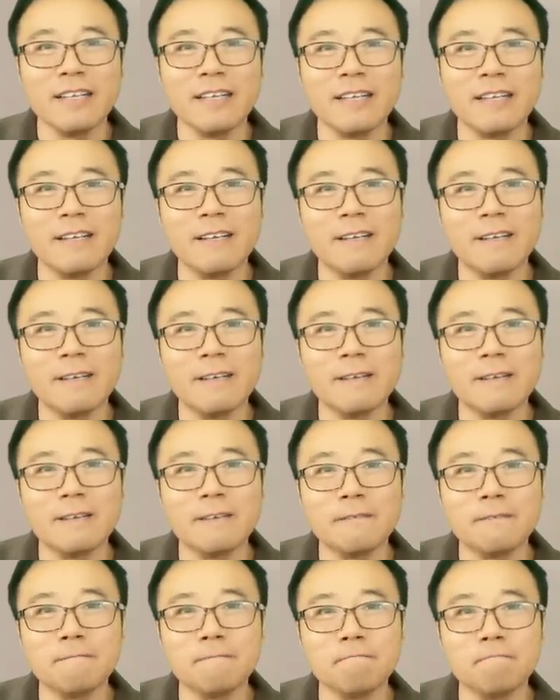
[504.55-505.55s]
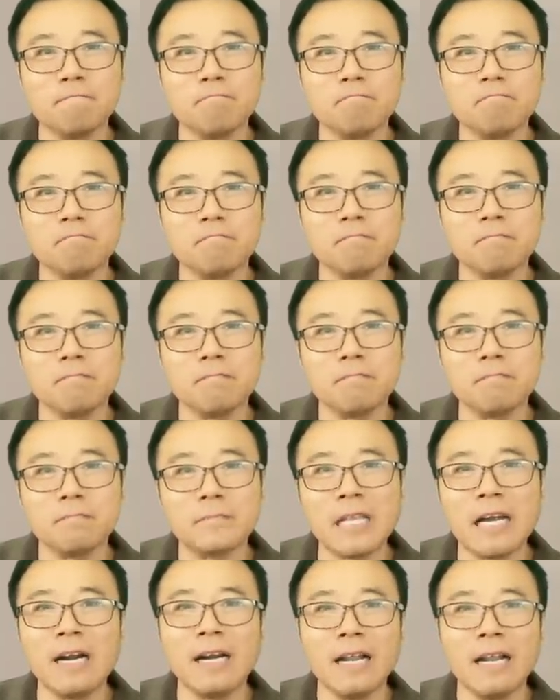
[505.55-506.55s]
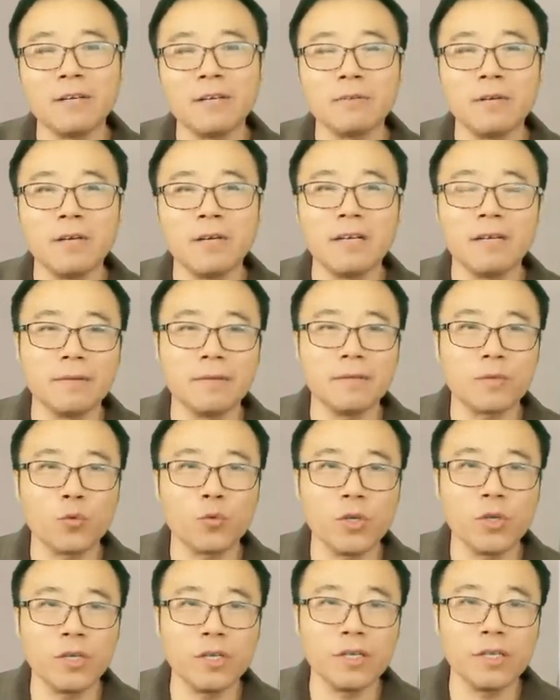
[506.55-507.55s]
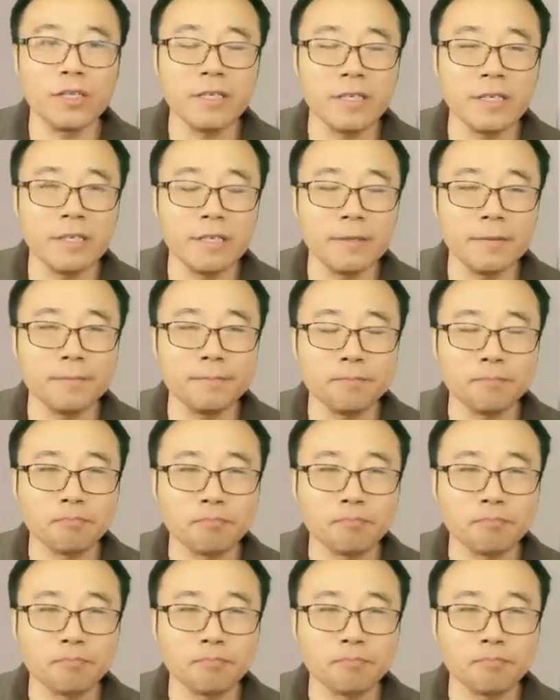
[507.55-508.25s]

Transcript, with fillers: 呃，当然来说，对这个